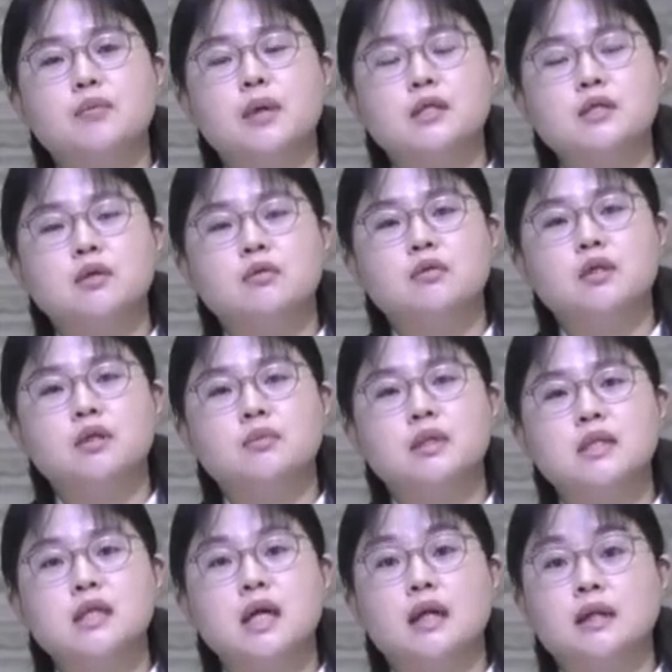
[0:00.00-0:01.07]
백성들이
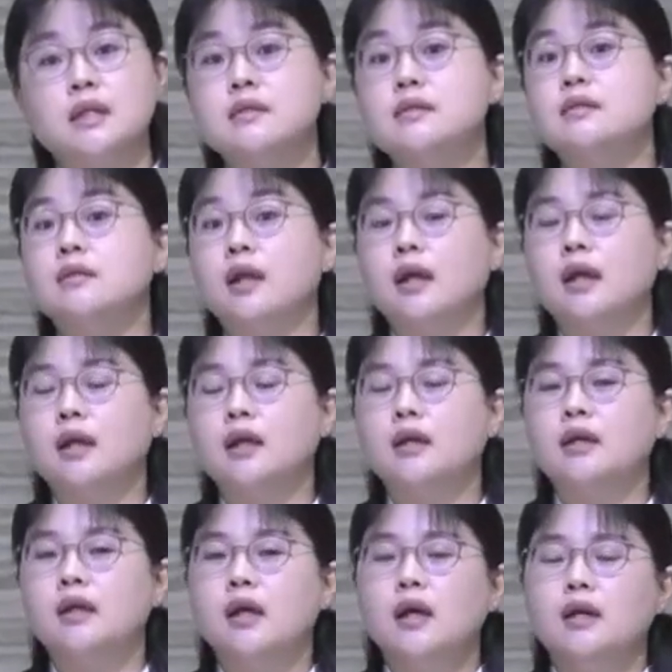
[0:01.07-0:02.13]
믿지 않았을
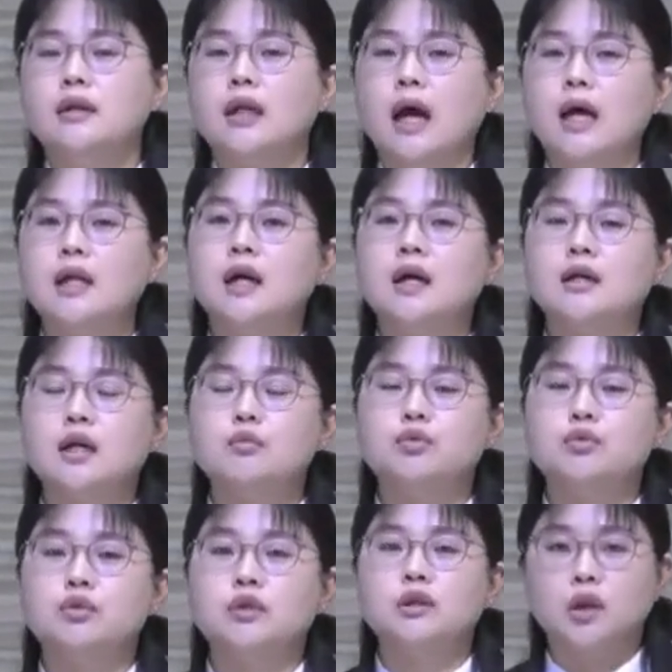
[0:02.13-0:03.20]
때 나일강의
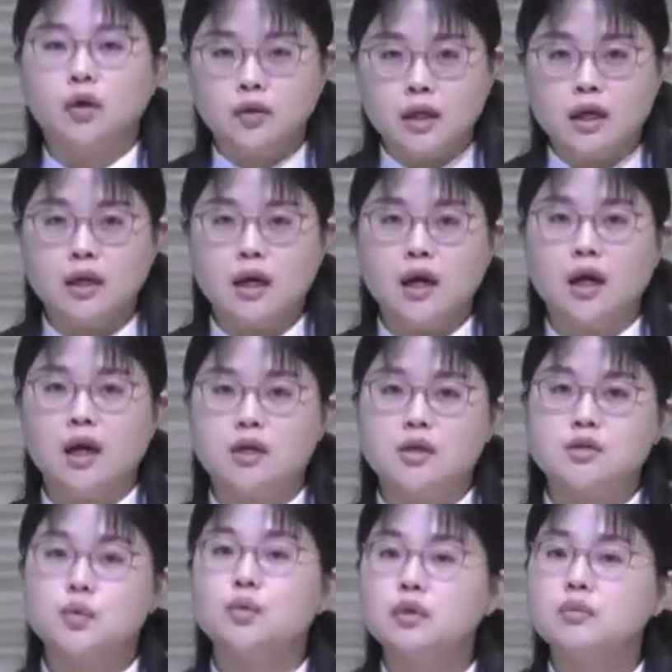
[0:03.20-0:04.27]
물을 떠다가
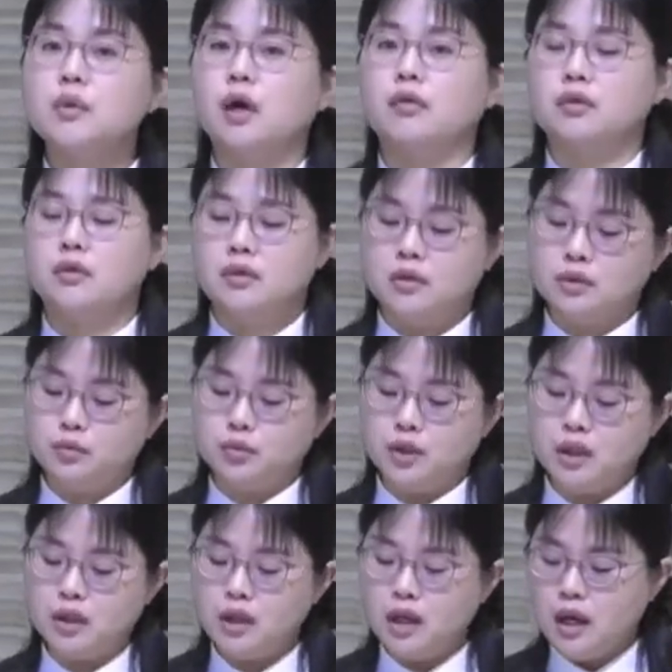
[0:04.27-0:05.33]
쏟으면 그
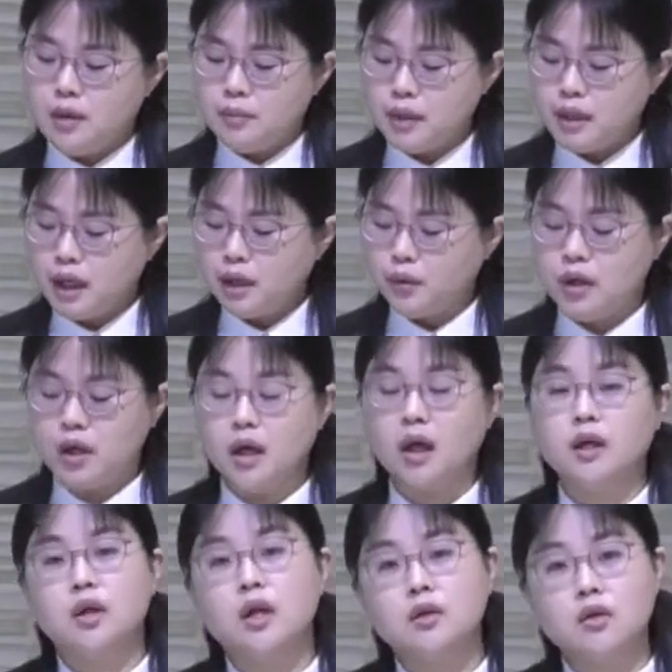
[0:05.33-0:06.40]
물이 피가
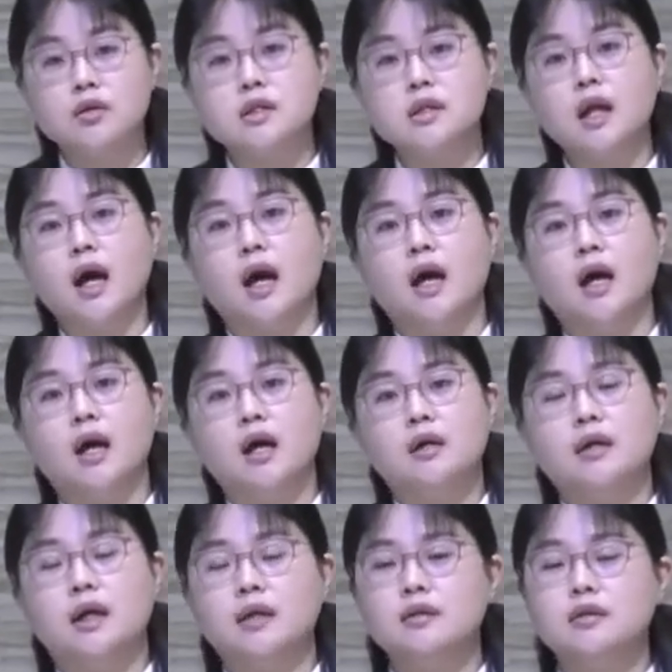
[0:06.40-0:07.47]
되게 될 것이다
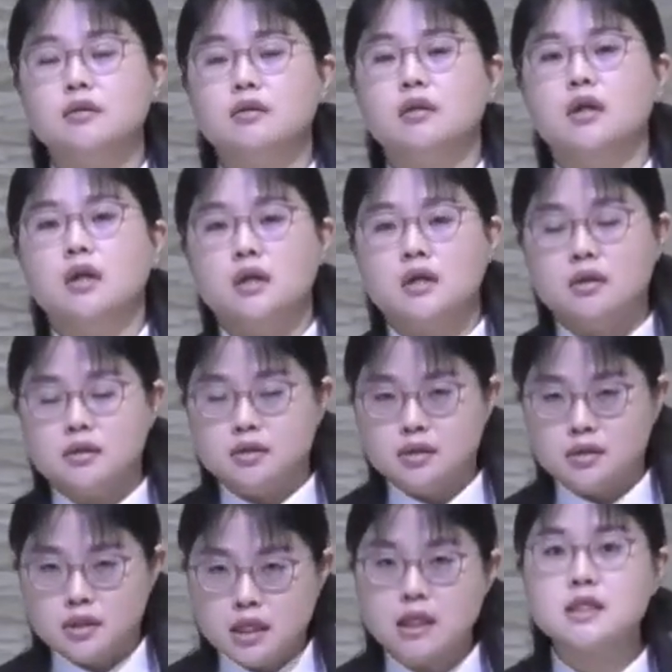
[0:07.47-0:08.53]
라는
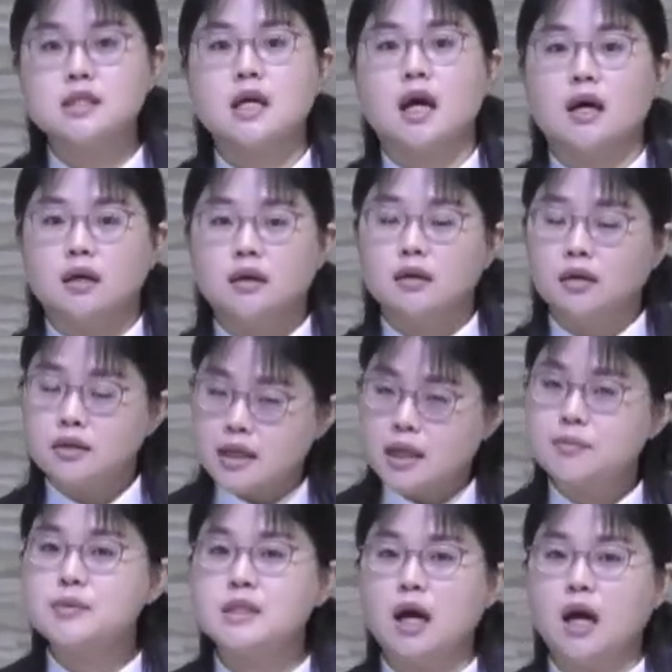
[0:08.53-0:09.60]
재차
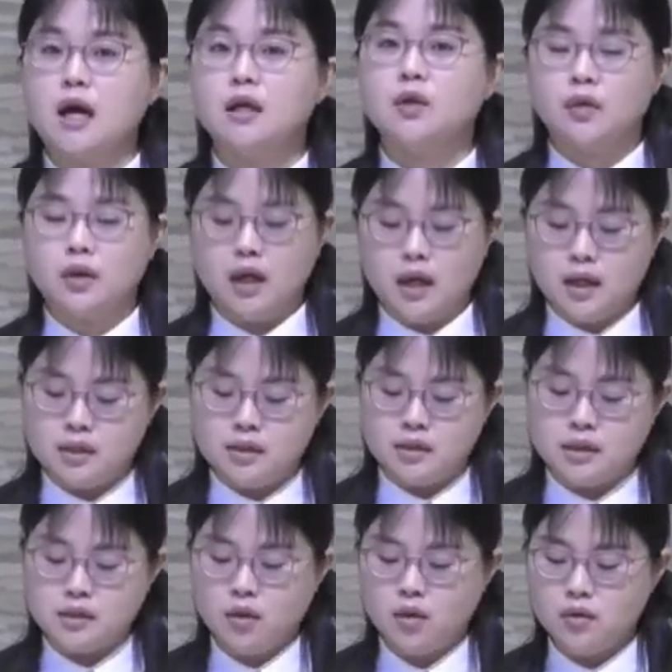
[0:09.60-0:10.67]
3차 이렇게
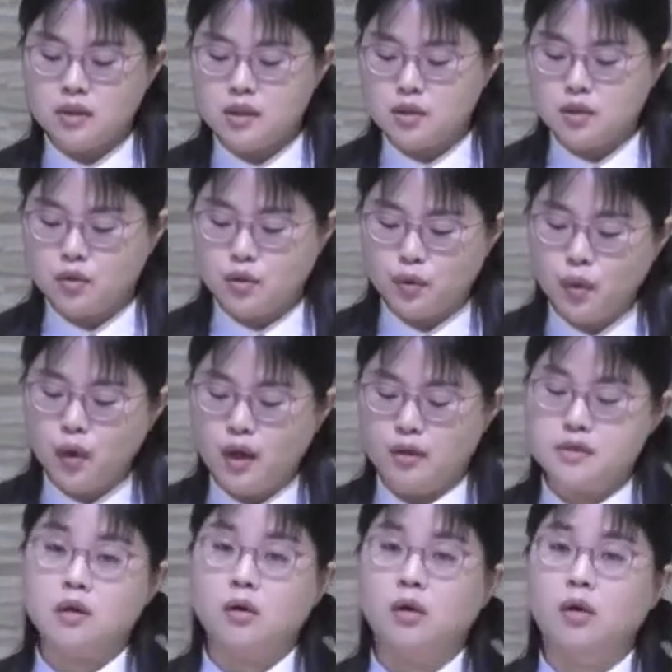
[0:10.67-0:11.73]
하나님께서 기적을
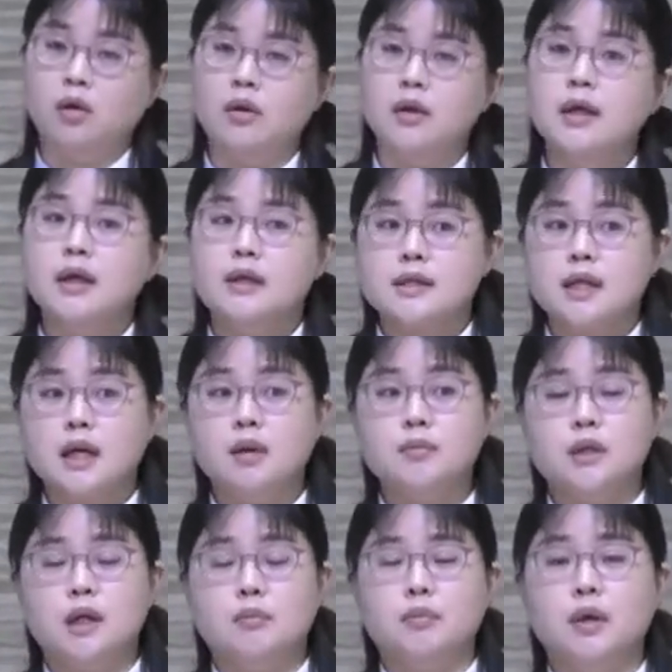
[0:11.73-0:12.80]
통하여서
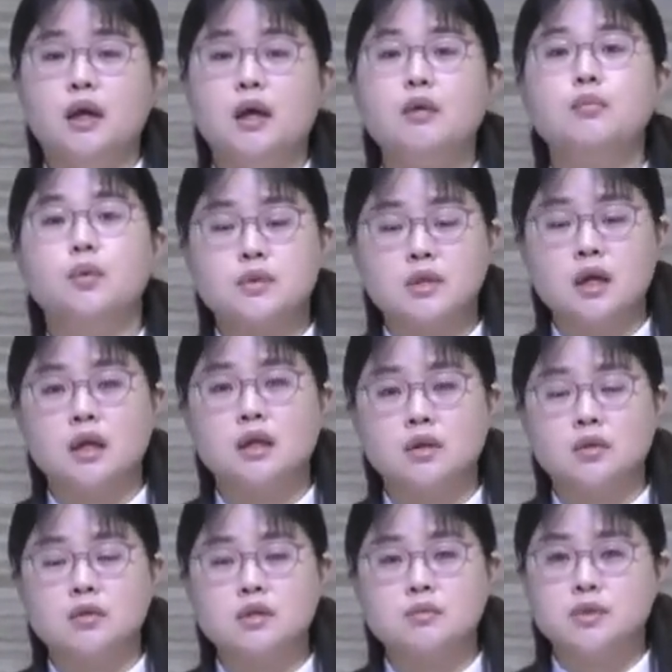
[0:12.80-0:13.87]
사람들 앞에 모세의
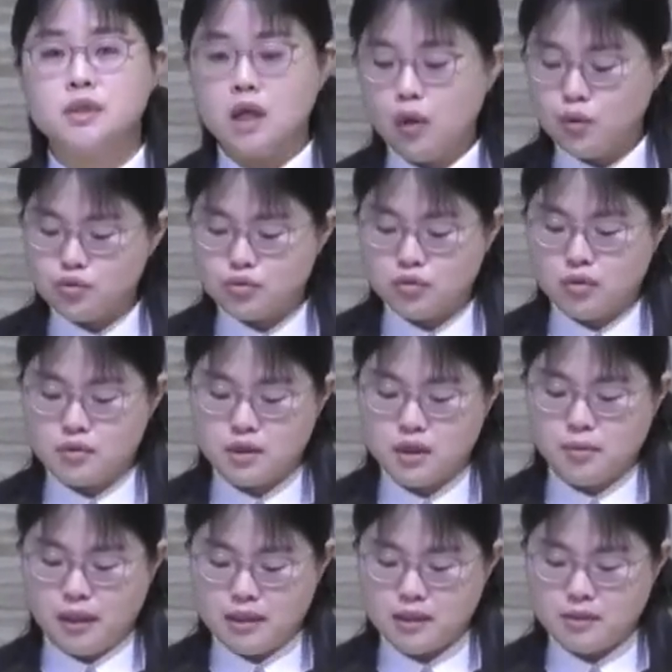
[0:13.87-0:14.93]
리더십을 세워줄 것을
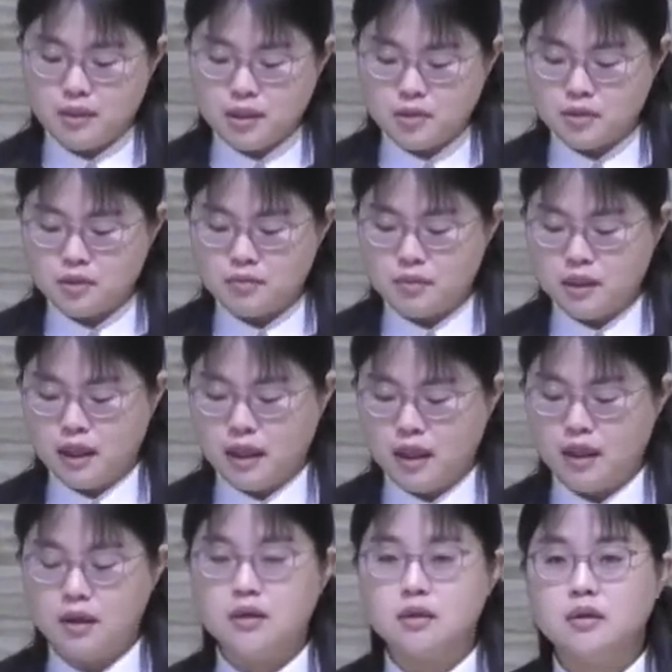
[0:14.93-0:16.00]

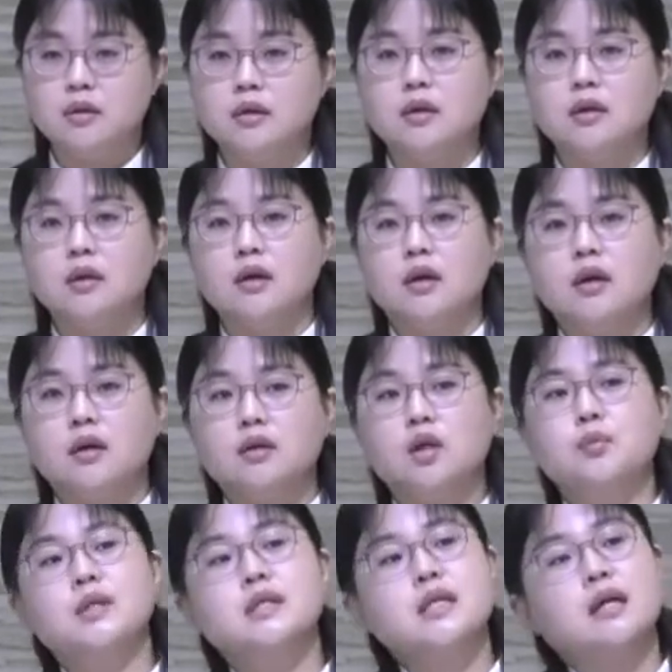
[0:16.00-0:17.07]
말씀하셨습니다.
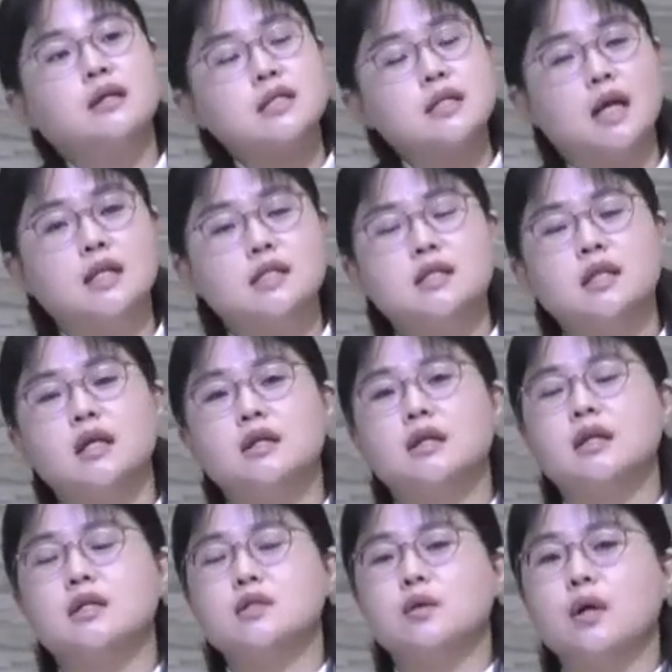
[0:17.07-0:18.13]
그러면 자기 자신에
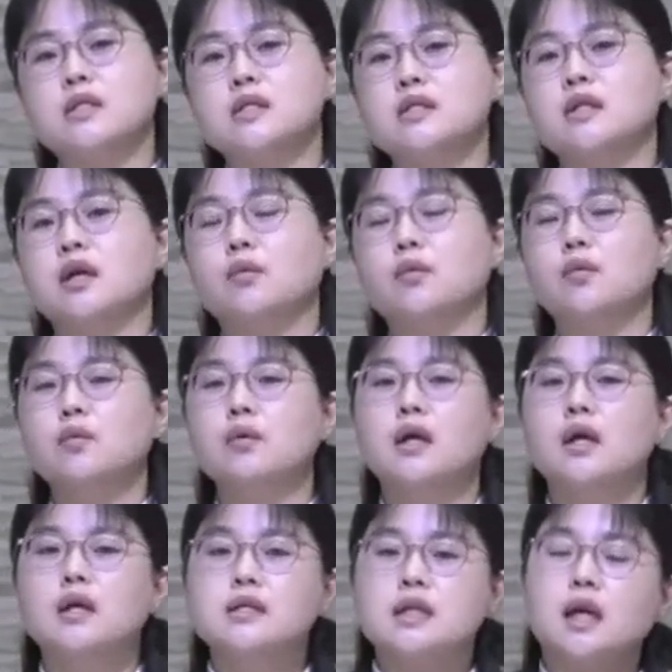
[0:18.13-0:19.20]
대해서 확신하고
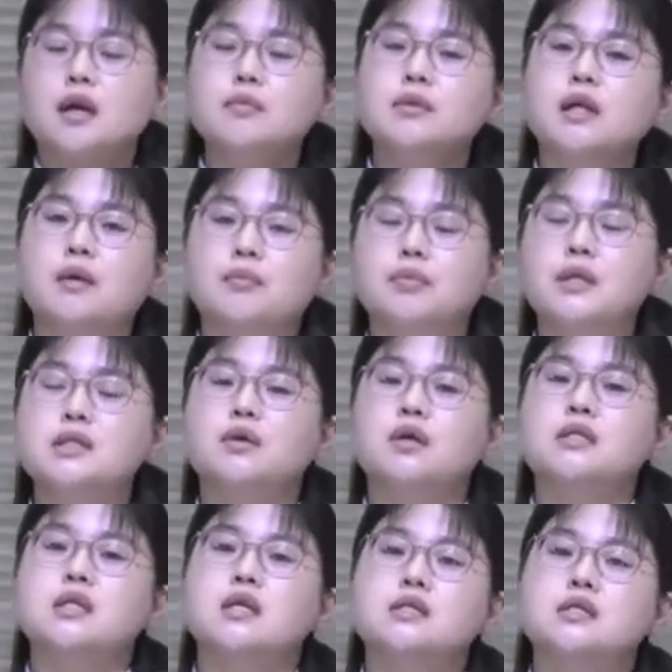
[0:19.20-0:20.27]
사람들 앞에서의
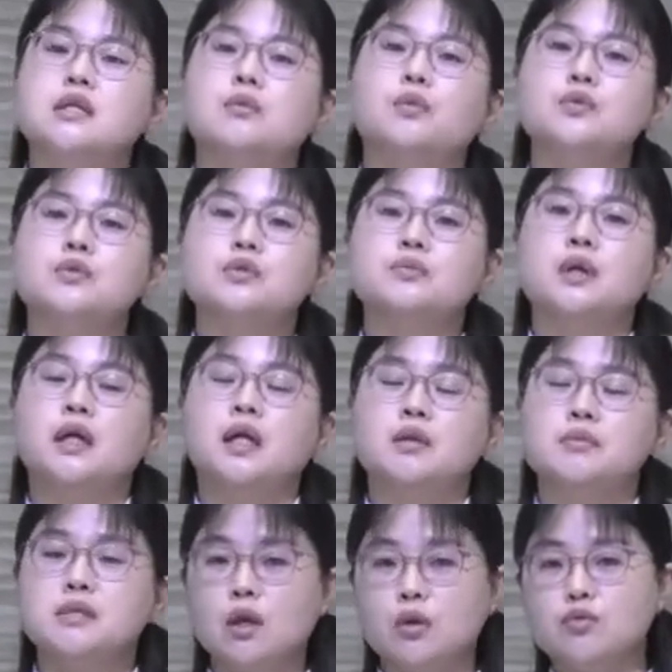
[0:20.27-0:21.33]
자신의 모습을
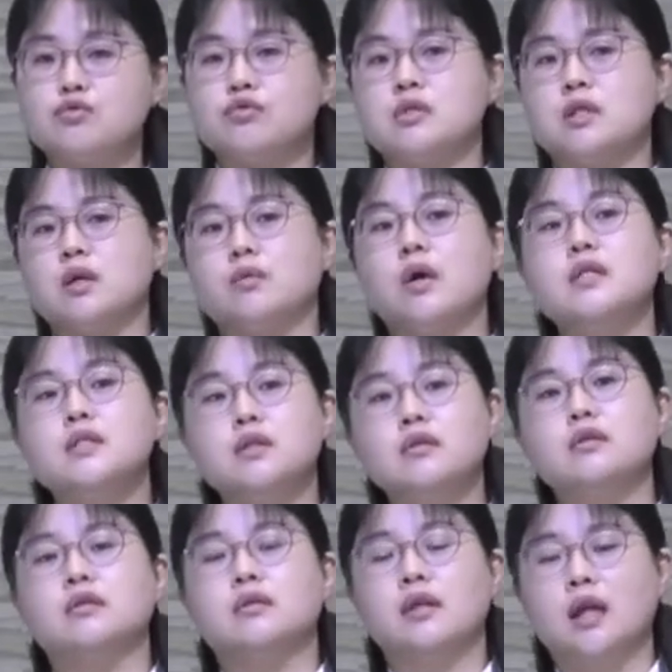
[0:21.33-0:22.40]
하나님이 세워주신다고
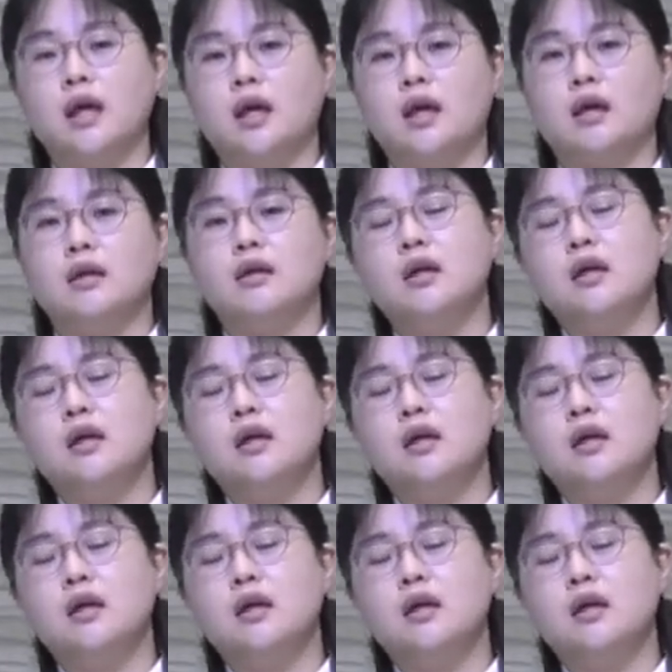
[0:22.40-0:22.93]
하셨는데